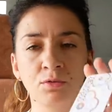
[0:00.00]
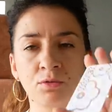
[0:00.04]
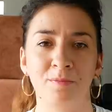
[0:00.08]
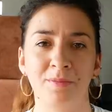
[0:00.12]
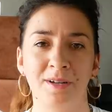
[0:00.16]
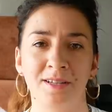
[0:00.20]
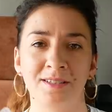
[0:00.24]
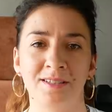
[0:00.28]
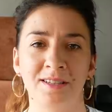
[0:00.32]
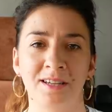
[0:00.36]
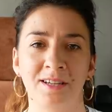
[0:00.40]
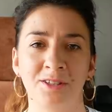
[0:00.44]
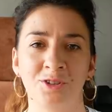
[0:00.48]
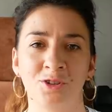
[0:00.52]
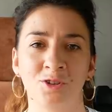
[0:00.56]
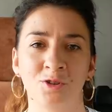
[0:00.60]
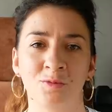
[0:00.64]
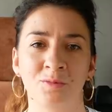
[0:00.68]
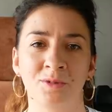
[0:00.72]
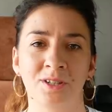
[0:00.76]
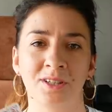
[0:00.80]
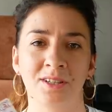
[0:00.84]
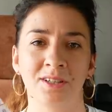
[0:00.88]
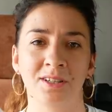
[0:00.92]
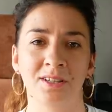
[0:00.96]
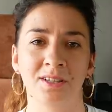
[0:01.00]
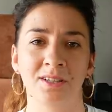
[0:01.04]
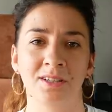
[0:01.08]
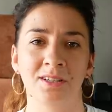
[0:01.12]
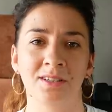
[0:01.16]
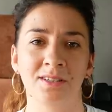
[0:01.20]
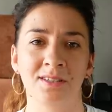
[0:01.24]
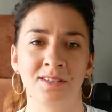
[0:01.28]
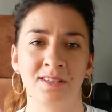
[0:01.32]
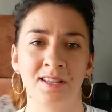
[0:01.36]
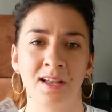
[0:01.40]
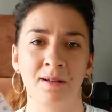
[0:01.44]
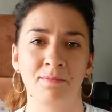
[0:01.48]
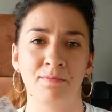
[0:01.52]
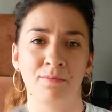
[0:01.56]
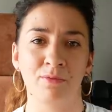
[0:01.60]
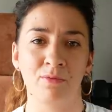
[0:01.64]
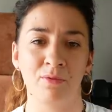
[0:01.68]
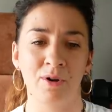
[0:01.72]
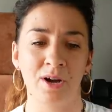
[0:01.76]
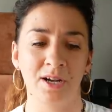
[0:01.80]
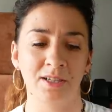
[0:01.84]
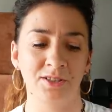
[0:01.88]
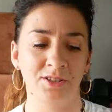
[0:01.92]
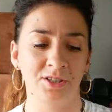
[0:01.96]
Trzeba za nią e,
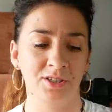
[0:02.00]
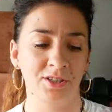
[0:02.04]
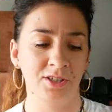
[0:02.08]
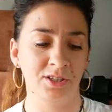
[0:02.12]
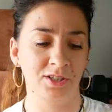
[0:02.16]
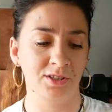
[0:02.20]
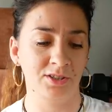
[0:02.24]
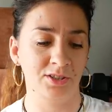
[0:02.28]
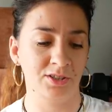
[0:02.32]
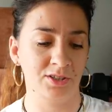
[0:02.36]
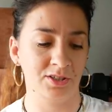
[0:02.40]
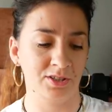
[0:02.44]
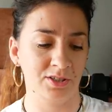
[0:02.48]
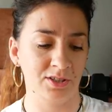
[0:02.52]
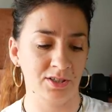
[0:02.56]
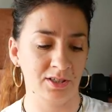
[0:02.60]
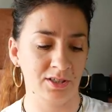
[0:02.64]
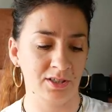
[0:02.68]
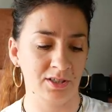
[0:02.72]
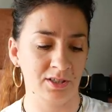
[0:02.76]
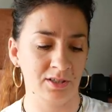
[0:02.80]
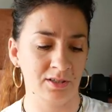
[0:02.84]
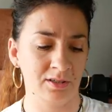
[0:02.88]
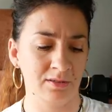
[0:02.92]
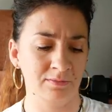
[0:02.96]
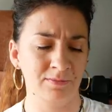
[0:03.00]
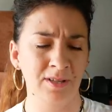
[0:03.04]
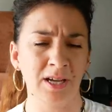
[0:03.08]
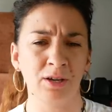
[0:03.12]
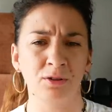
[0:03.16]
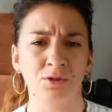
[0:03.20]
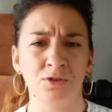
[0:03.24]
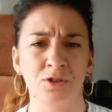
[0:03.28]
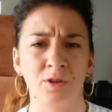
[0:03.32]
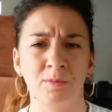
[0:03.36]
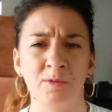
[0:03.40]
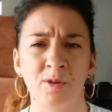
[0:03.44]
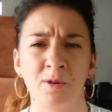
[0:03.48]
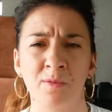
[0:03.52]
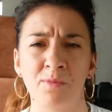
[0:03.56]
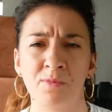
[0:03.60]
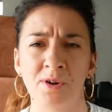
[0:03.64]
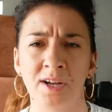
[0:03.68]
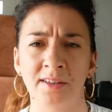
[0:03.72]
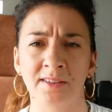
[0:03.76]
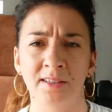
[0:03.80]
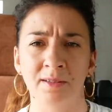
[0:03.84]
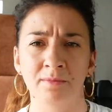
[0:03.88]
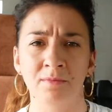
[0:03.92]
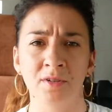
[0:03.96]
zapłacić e, jakąś drobną
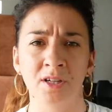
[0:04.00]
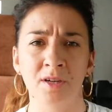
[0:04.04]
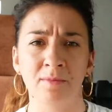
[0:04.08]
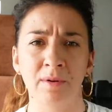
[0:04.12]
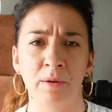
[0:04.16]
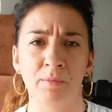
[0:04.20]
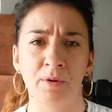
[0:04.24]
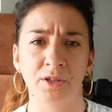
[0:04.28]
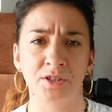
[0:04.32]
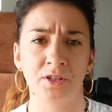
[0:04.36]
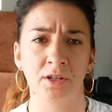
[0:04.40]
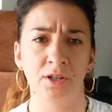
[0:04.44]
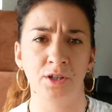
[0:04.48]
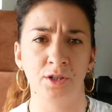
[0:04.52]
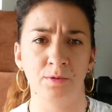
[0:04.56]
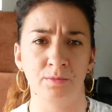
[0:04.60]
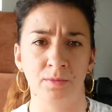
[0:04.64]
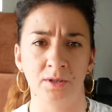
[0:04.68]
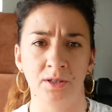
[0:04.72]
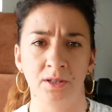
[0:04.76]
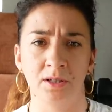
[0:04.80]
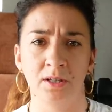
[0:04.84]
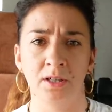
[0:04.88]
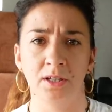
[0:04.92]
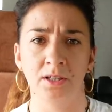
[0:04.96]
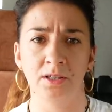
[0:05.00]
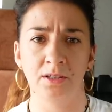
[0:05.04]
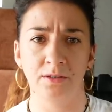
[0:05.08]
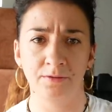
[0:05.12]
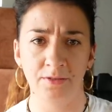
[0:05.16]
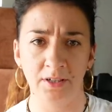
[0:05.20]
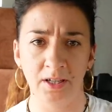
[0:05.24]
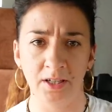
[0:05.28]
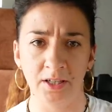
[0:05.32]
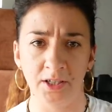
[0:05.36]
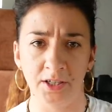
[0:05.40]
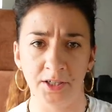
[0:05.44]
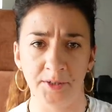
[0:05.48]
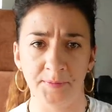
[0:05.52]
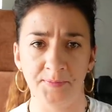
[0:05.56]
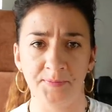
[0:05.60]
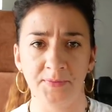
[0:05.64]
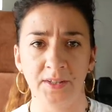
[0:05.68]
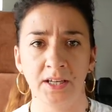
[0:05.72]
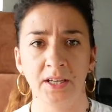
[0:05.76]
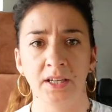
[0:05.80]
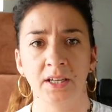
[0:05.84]
opłatę. My chyba płaciliśmy dwie liry.